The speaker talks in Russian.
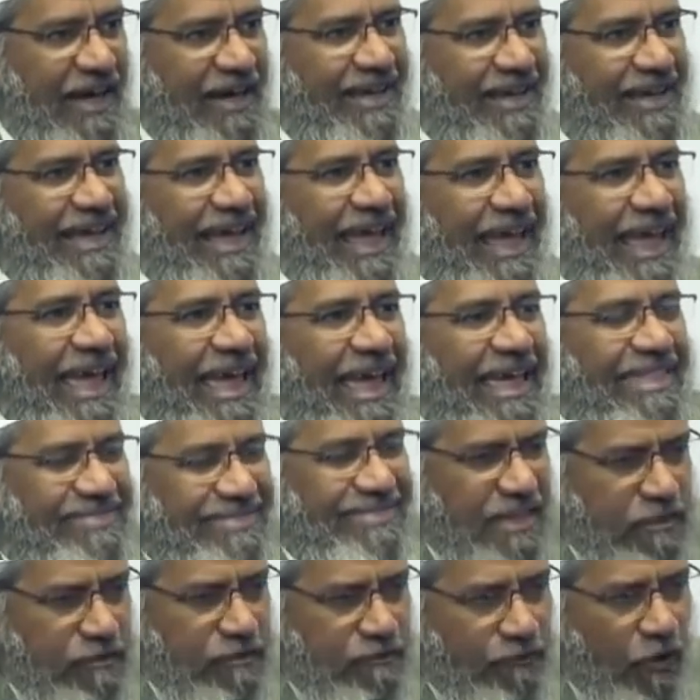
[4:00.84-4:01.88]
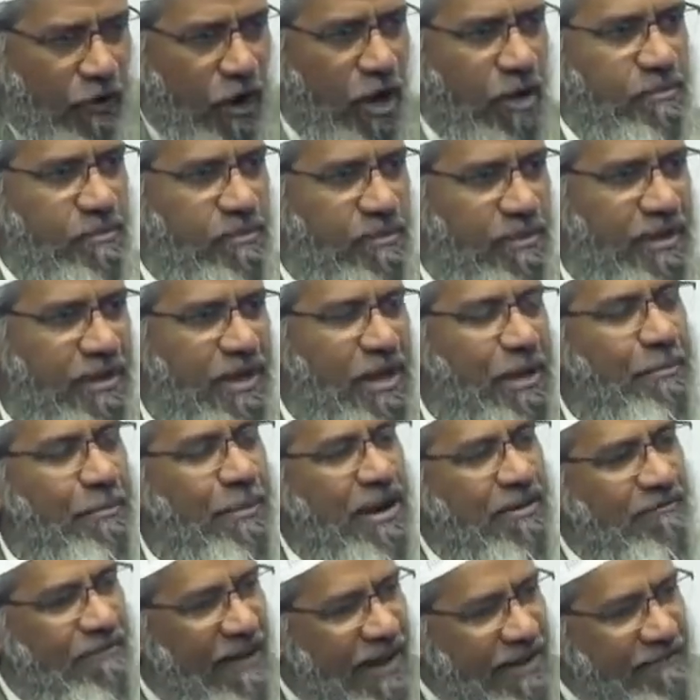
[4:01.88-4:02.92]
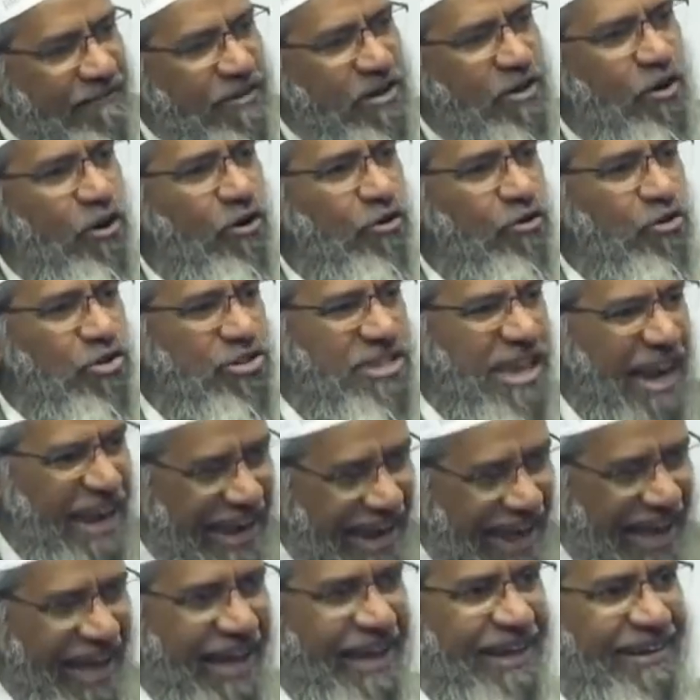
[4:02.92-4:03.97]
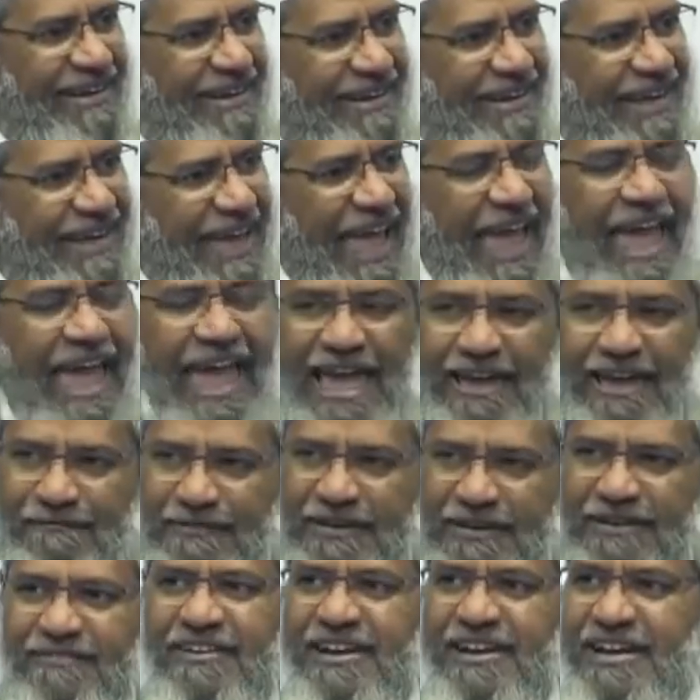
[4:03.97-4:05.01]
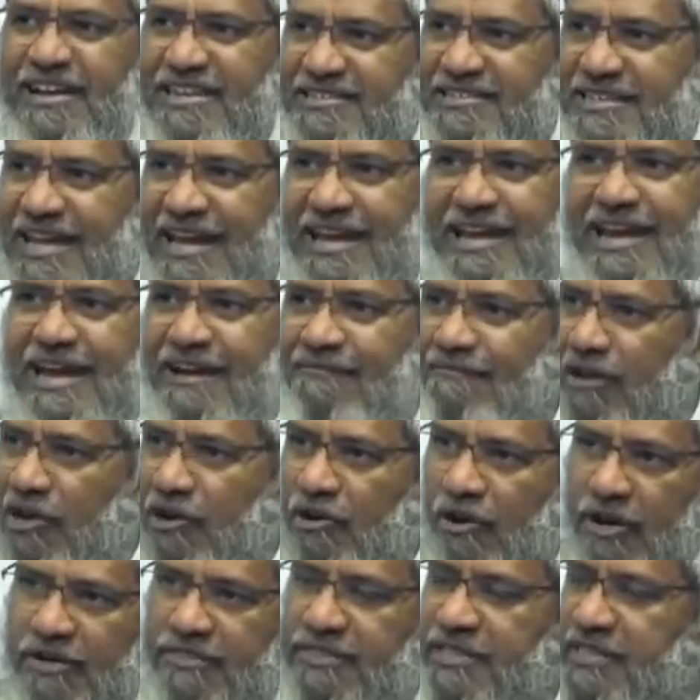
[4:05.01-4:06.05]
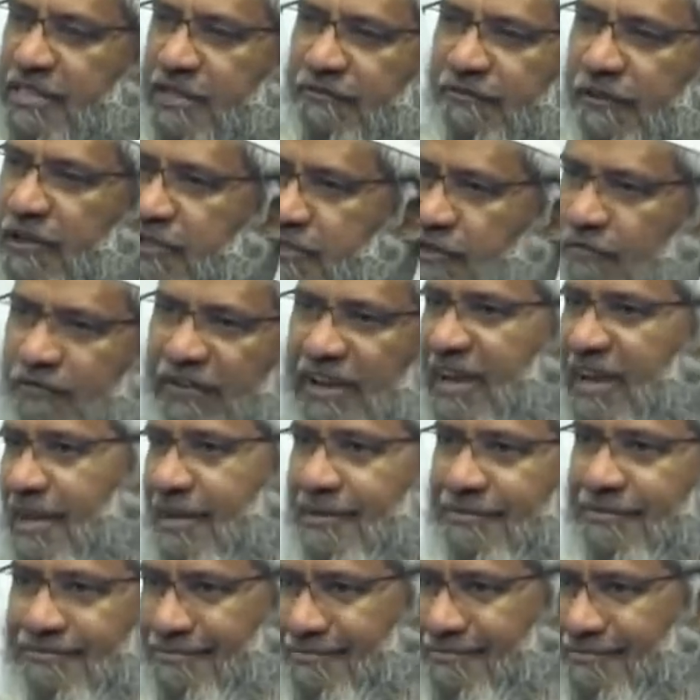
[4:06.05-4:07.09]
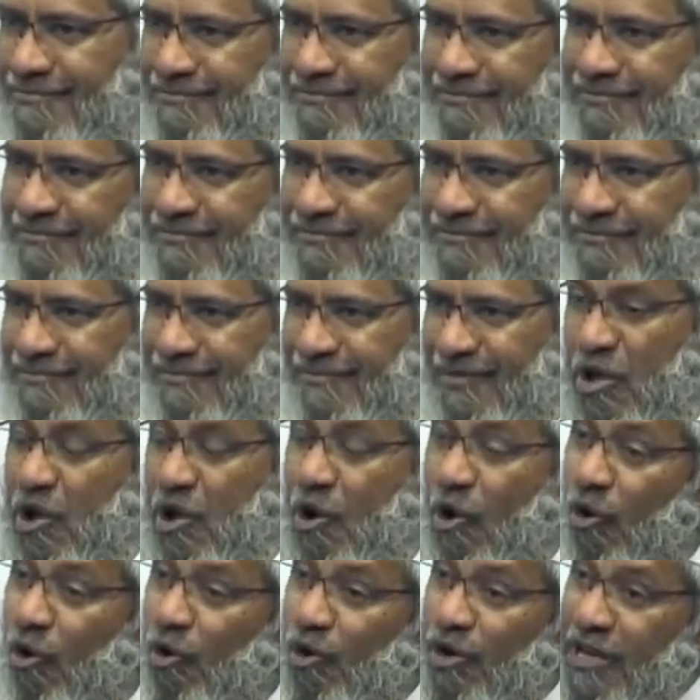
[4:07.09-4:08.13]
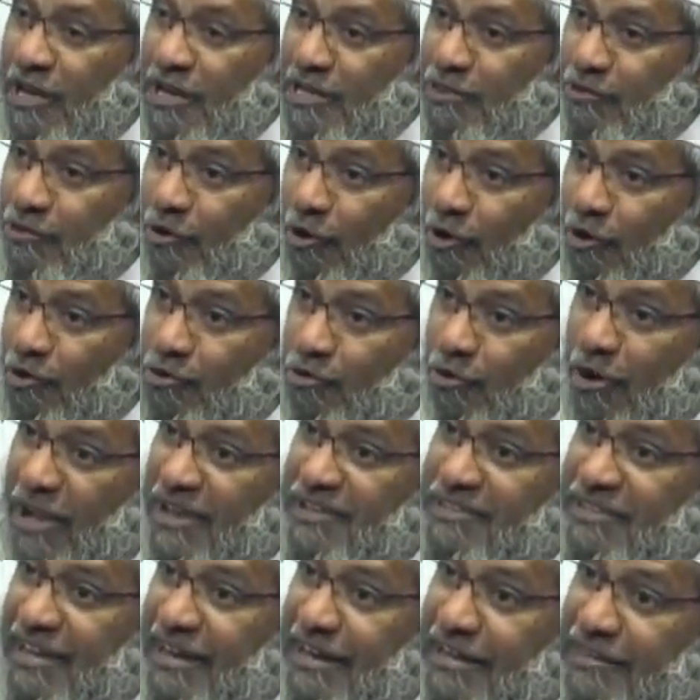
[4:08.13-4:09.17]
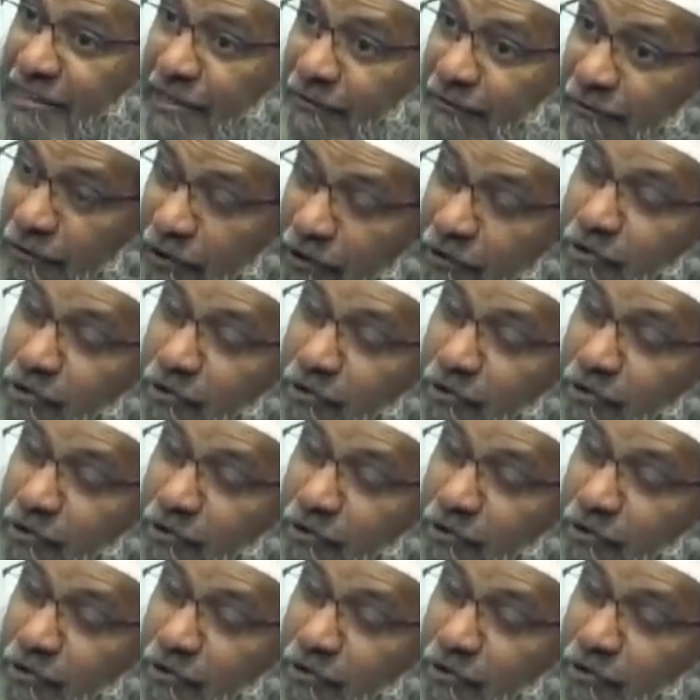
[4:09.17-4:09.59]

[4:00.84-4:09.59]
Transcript: лик Аллаха в нашем текущем состоянии. Но когда мы попадем в Джанна, кстати, не каждый в Джанна сможет увидеть лик Аллаха. Только те, кто находится в джанна